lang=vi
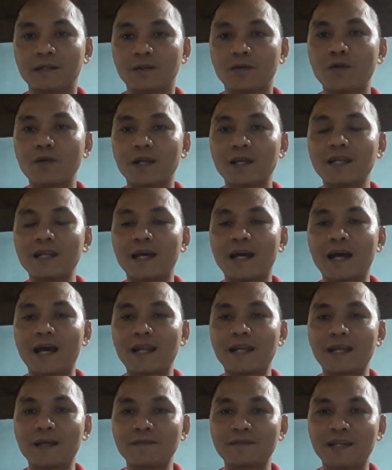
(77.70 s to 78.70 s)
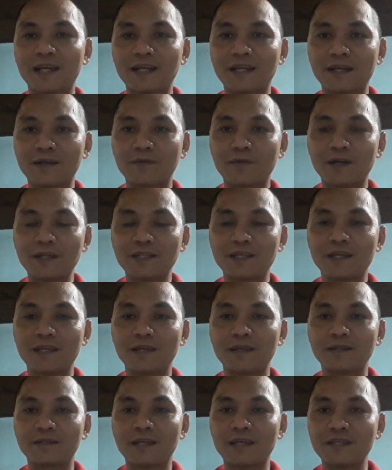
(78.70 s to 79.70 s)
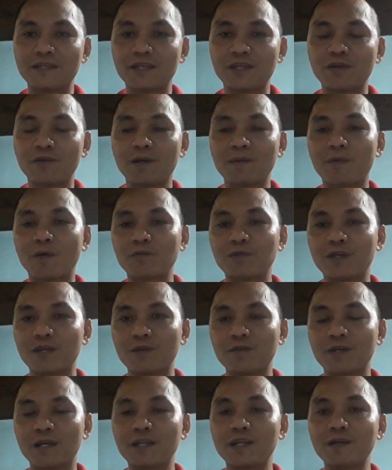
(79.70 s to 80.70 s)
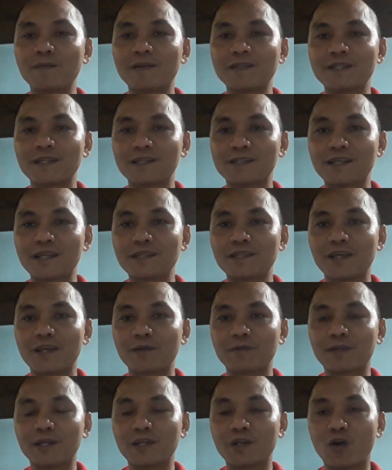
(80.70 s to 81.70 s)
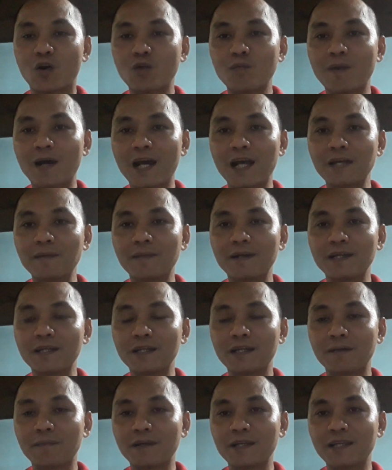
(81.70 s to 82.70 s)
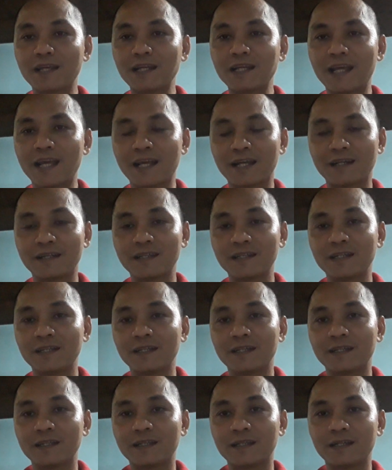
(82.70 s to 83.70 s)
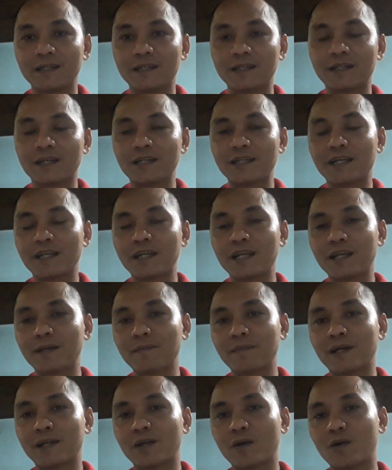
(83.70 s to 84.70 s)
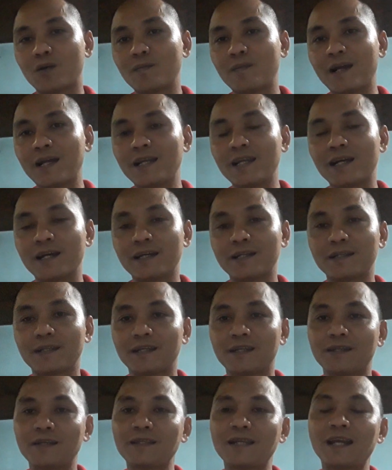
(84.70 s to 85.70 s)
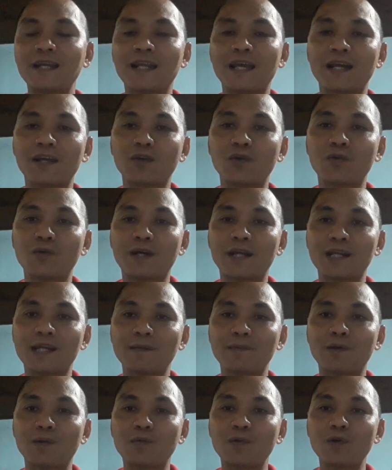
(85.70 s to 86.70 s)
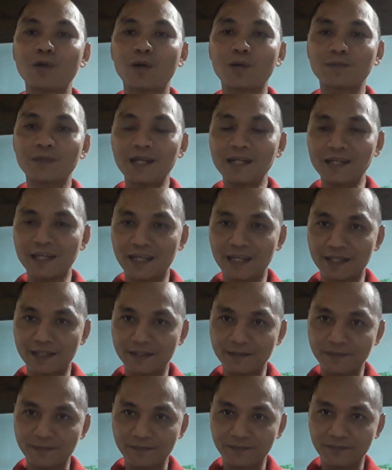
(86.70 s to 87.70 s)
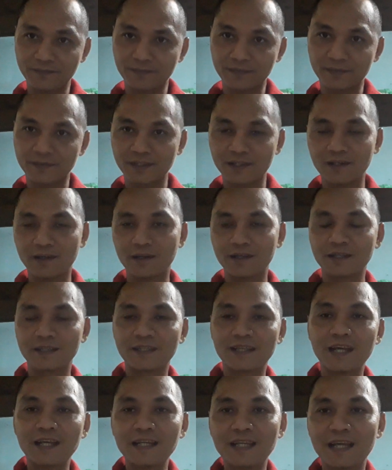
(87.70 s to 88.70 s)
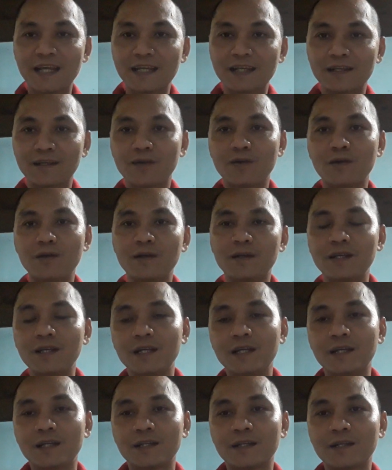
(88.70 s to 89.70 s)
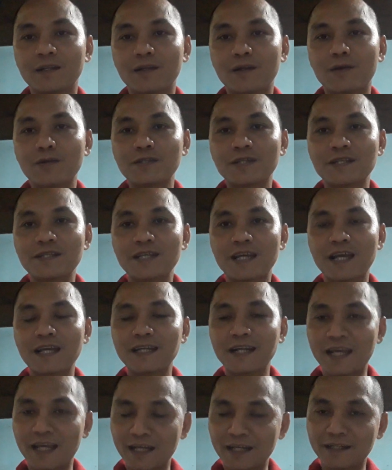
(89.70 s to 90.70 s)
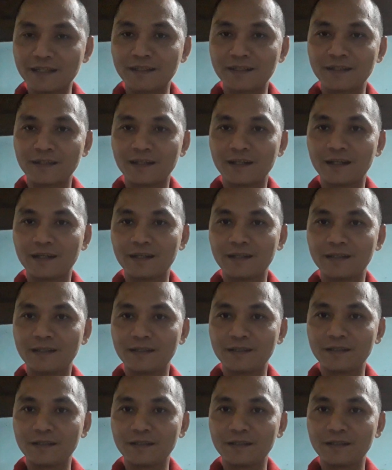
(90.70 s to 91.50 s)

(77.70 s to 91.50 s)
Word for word: có nghĩa là anh em xài đèn khóa chiều xoay chiều hay một chiều vậy nếu mà đèn xây chiều thì nổ máy mới mới cháy đèn thì khi anh em mà nổ máy lên thì nó cháy đèn luôn anh em không có công tắc đèn rồi cháy đèn rồi có nó sẽ sáng đèn ừ.